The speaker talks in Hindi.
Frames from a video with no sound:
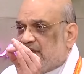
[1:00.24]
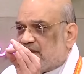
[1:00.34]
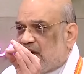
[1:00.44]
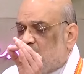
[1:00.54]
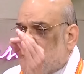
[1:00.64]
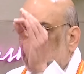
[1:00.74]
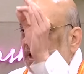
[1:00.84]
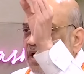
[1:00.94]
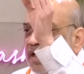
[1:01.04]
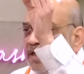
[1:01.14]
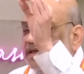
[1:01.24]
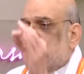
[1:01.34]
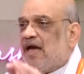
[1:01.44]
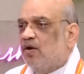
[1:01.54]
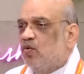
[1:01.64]
देता हूँ इस
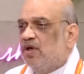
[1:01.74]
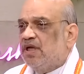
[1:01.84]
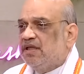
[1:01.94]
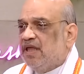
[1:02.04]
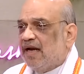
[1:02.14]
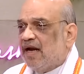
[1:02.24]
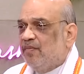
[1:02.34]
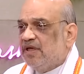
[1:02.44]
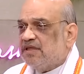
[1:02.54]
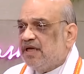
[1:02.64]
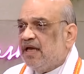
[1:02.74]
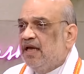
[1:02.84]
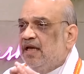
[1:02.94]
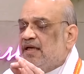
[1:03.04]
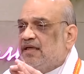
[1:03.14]
कानून की धारा में से
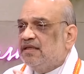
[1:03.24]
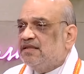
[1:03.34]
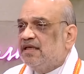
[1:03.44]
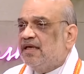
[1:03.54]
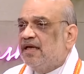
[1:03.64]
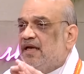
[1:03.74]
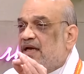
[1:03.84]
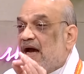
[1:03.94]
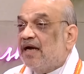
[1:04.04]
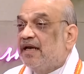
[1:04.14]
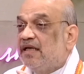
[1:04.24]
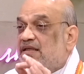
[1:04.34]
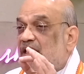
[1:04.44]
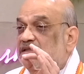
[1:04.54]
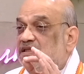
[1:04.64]
किसी की
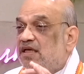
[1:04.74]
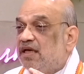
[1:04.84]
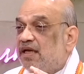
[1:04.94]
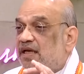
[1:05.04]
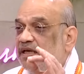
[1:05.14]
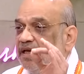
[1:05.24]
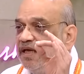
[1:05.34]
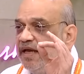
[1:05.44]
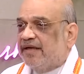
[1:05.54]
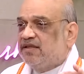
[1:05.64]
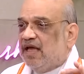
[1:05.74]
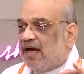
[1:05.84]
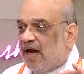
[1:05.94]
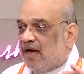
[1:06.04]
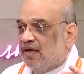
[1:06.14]
नागरिकता छीनने की एक
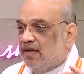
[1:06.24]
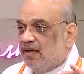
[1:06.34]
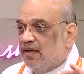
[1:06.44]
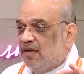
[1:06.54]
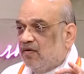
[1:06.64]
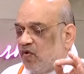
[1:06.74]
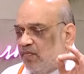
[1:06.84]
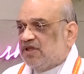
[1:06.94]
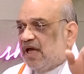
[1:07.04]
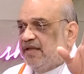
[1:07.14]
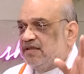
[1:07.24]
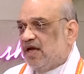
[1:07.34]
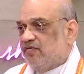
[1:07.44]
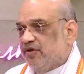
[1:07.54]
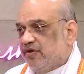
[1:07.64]
धारा वो बता दे
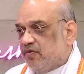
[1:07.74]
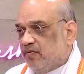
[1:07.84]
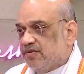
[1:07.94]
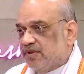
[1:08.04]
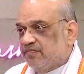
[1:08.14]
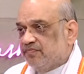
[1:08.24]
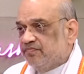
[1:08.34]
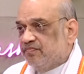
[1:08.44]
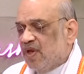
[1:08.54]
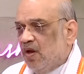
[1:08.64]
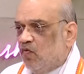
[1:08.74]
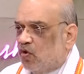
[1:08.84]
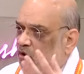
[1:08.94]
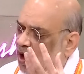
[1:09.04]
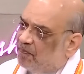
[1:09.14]
सार्वजनिक रूप से वो
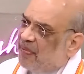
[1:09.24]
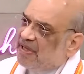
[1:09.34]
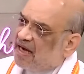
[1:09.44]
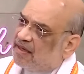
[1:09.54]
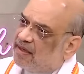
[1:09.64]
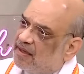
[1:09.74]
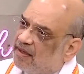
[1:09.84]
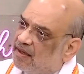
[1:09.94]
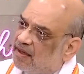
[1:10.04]
खौफ पैदा कर रही है